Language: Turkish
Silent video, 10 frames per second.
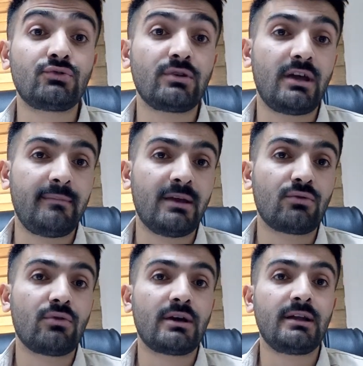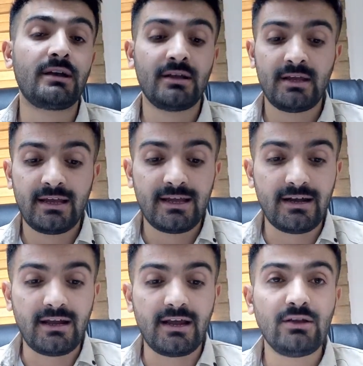Çünkü emek o kadar
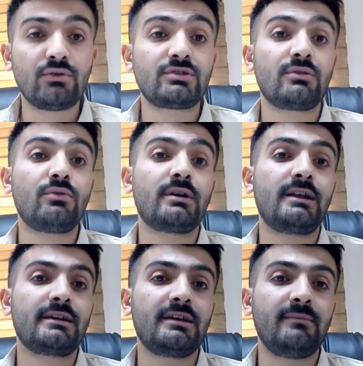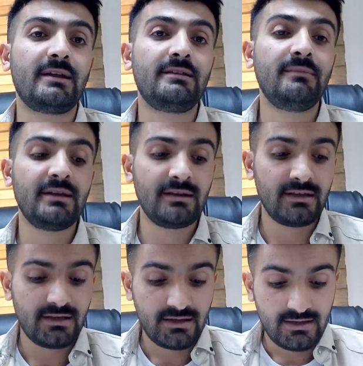değerli, o kadar kıymetli
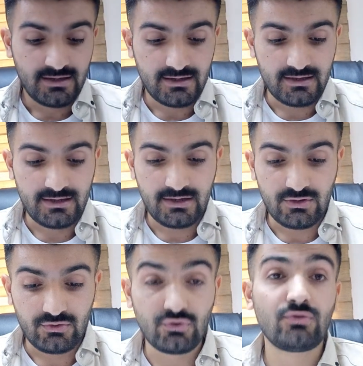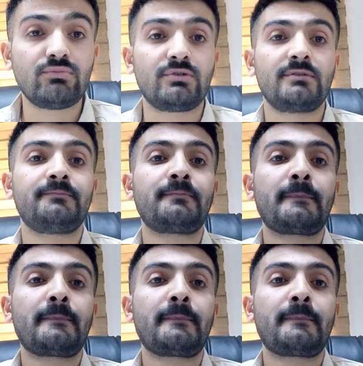bir e, durumdur.